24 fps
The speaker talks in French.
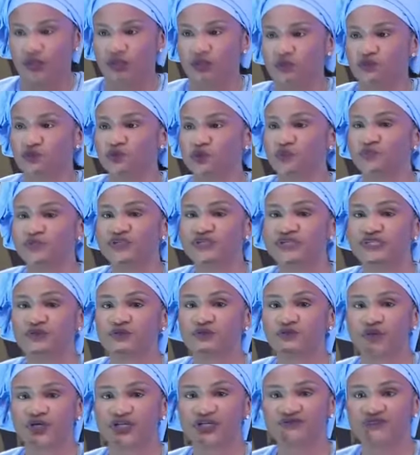Nos pistes
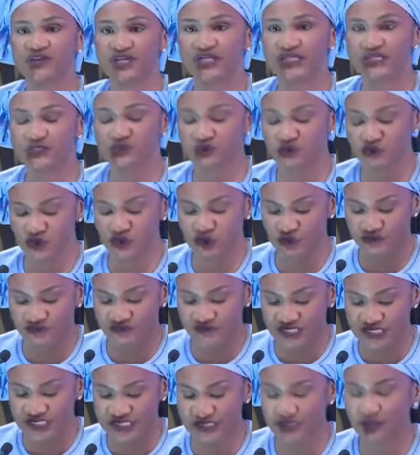de réflexion sont
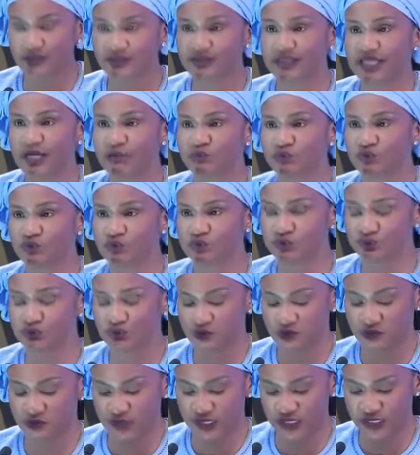faites sans tabou
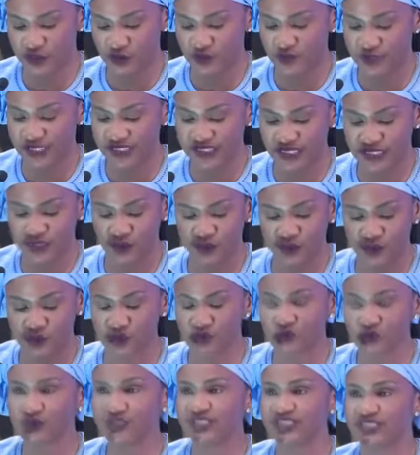et de manière
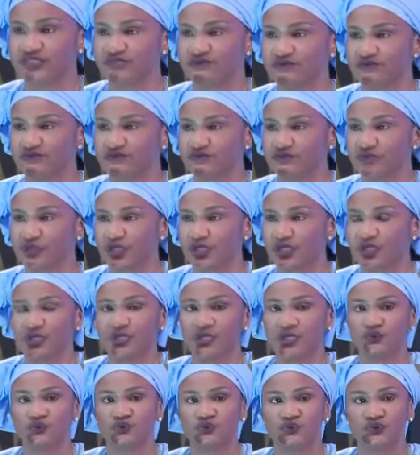constructive.
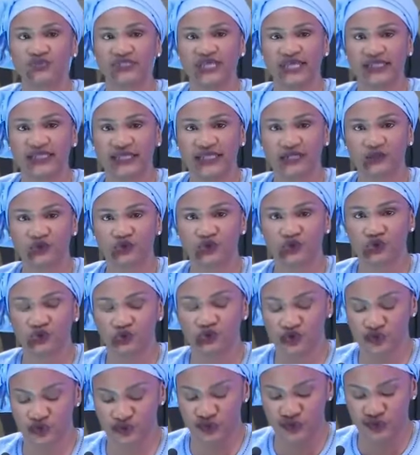Nous nous interrogeons
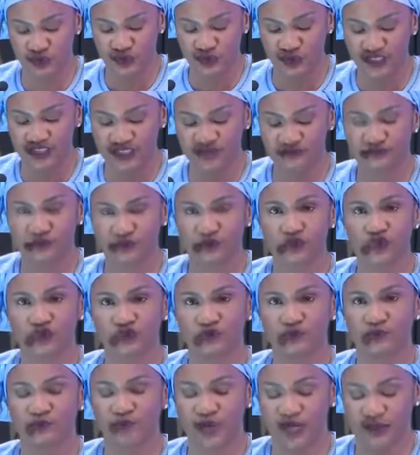sur ce qui ne
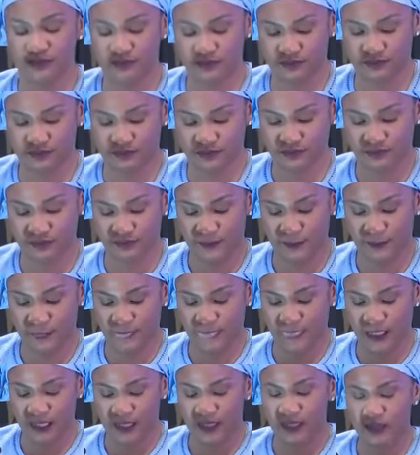fonctionne pas,
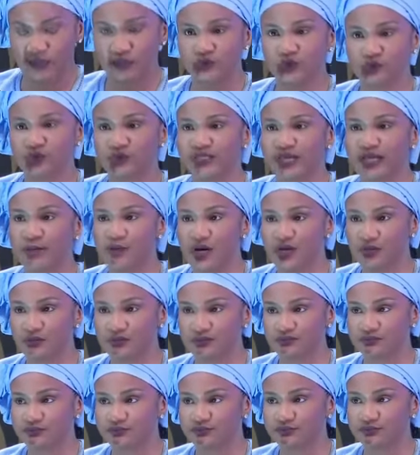notamment
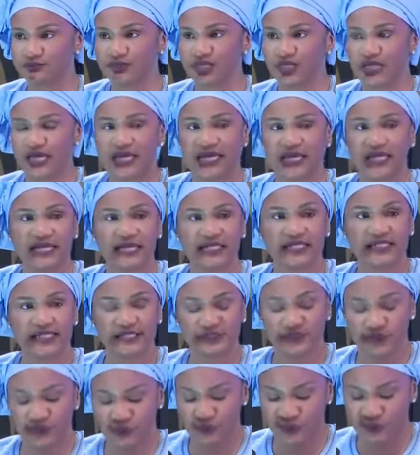la
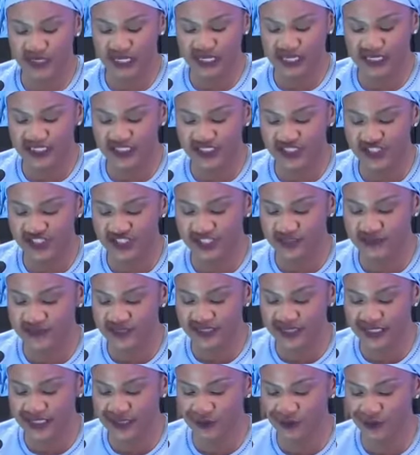question de la
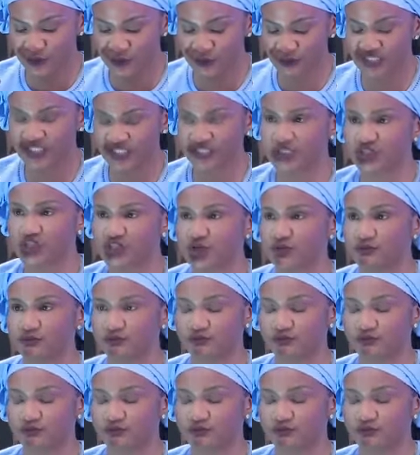légitimité de nos dirigeants.